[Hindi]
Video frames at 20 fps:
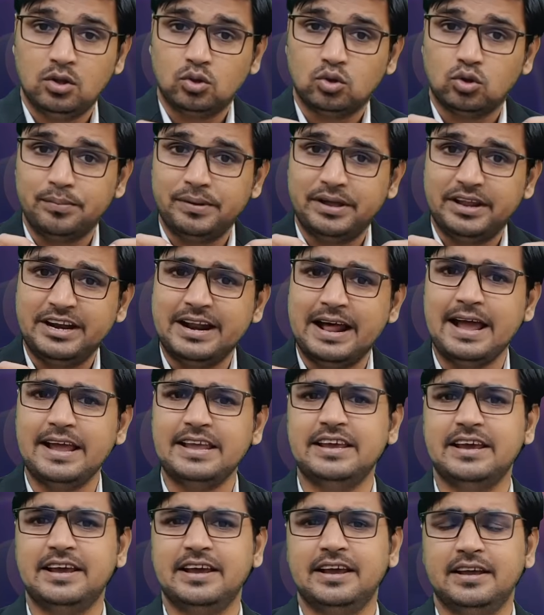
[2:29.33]
तो मेरी राय
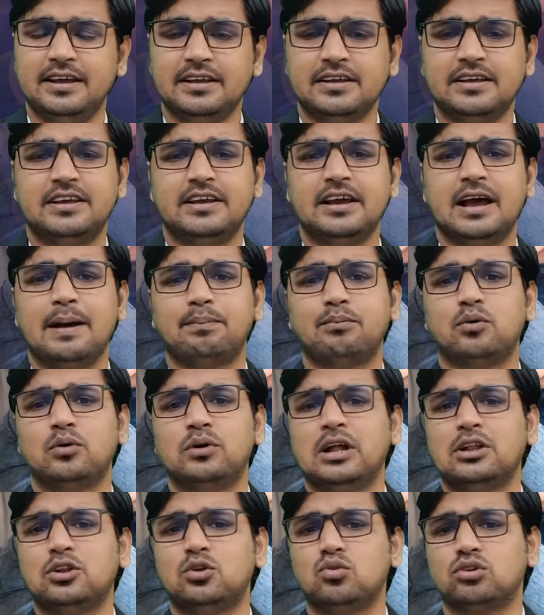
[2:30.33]
यह है कि आपको
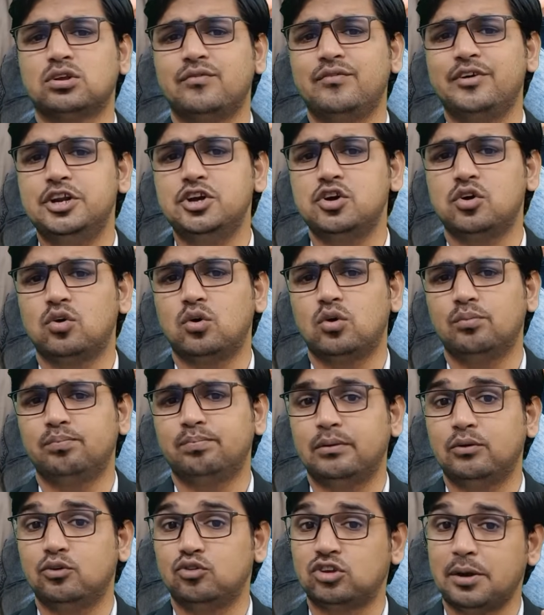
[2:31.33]
ना तो उसकी वीडियो
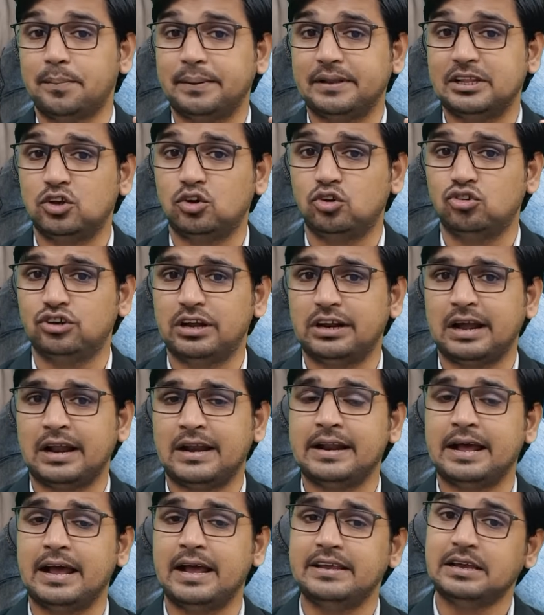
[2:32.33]
को उसके पति को शेयर
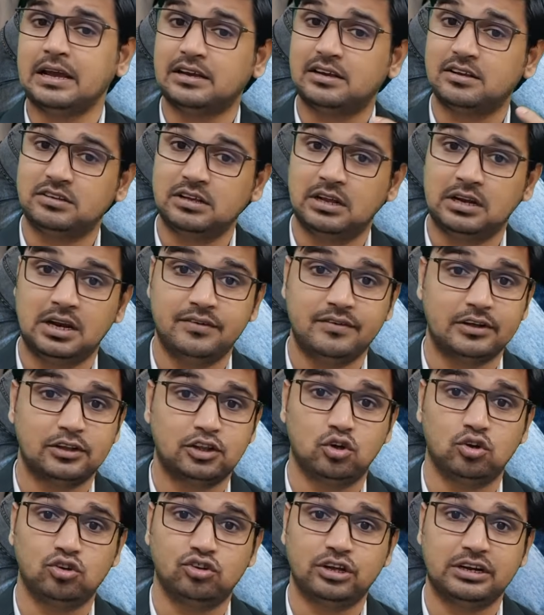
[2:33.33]
करना है या किसी अन्य
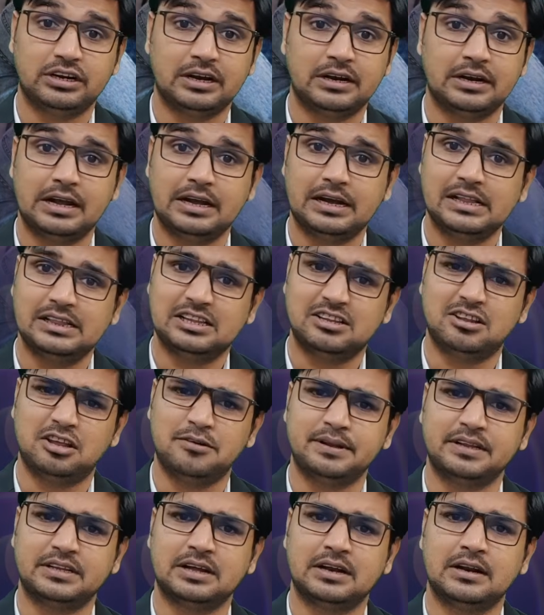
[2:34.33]
व्यक्ति को शेयर करना है गलती से ही
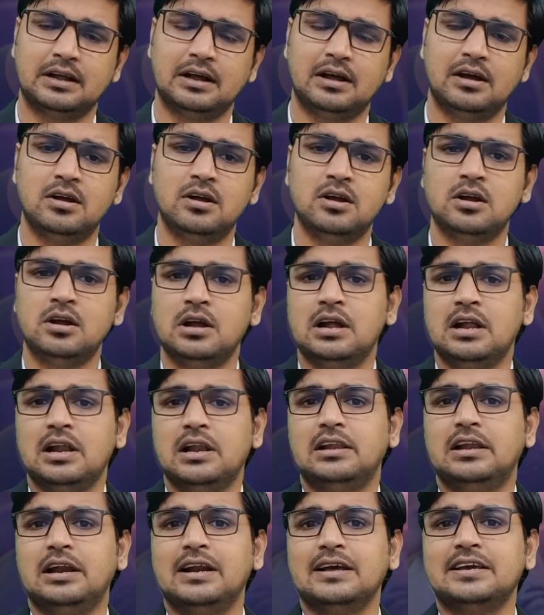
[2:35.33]
मत करना
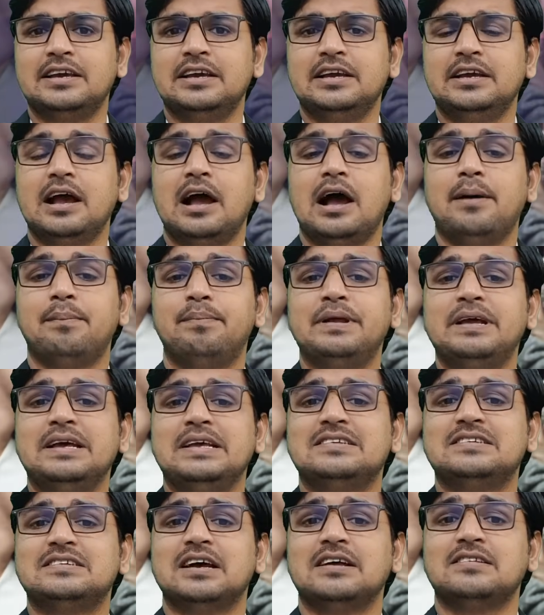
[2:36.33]
लड़की अपनी
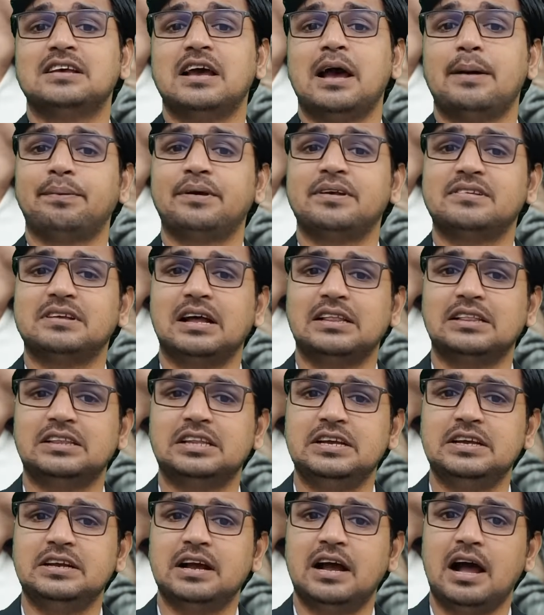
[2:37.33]
इच्छा से आपके साथ
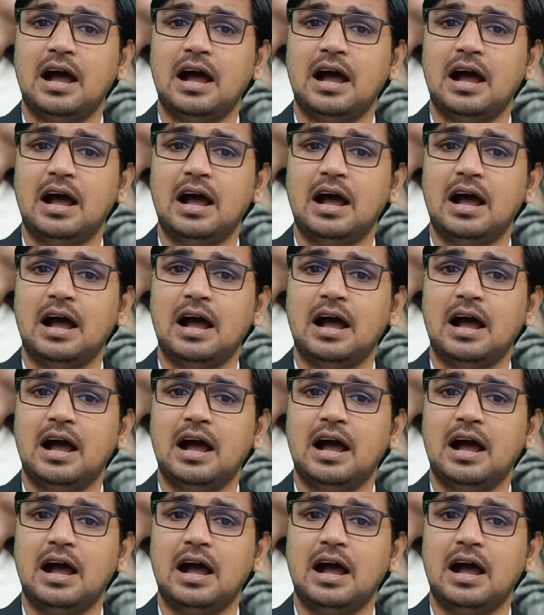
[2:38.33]
थी